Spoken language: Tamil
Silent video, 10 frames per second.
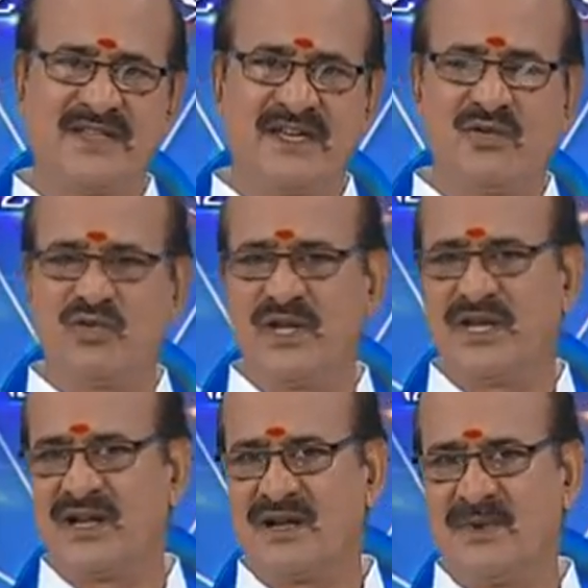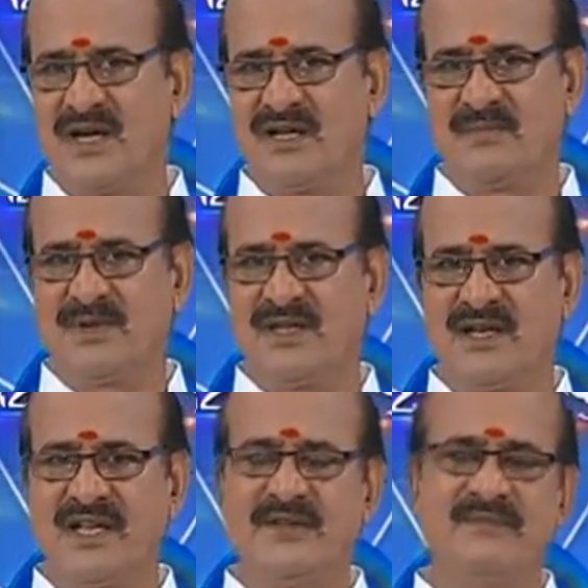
செய்யக்கூடிய கிரகமாக இருப்பதில்லை